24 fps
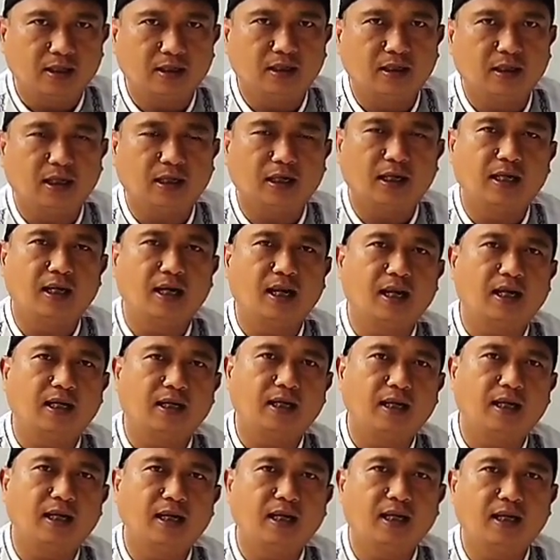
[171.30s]

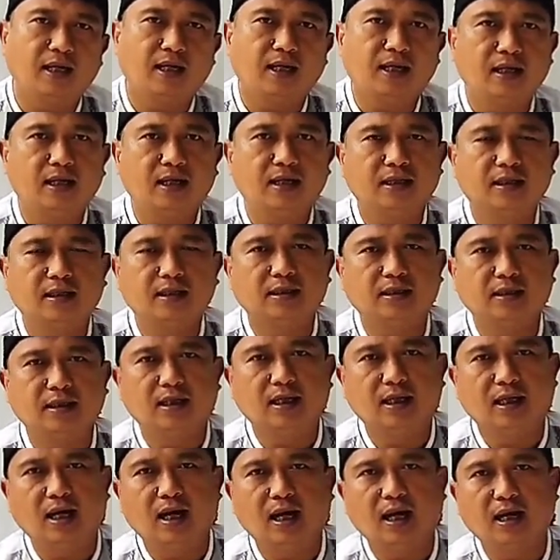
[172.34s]
dikenalnya
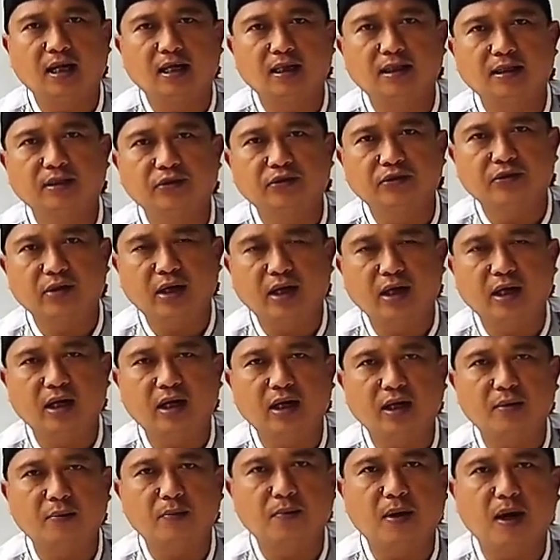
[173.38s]
dengan
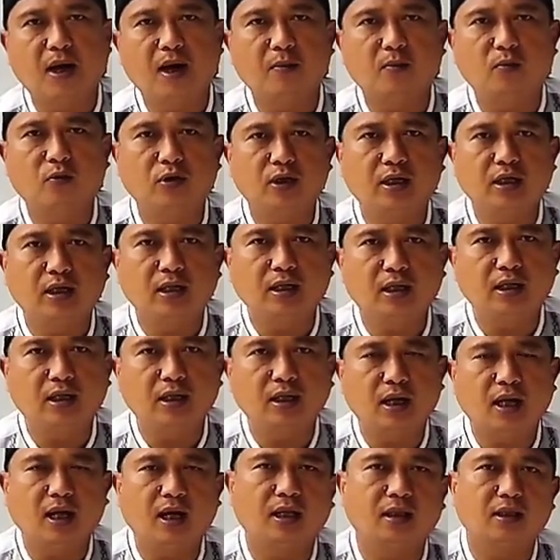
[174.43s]
Syekh
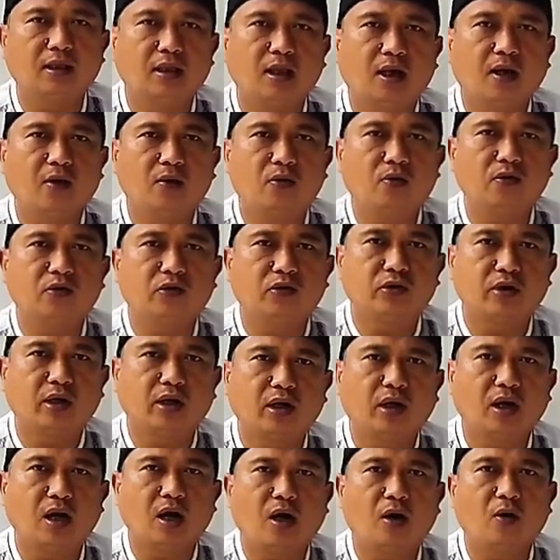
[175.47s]
Mahmudin atau
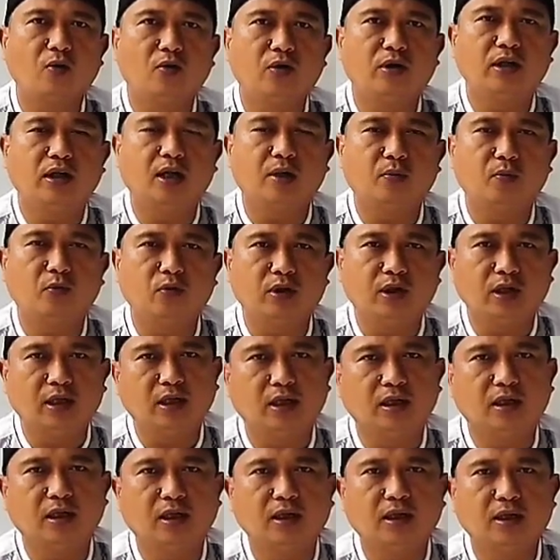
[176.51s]
Syekh Aulia Mudin.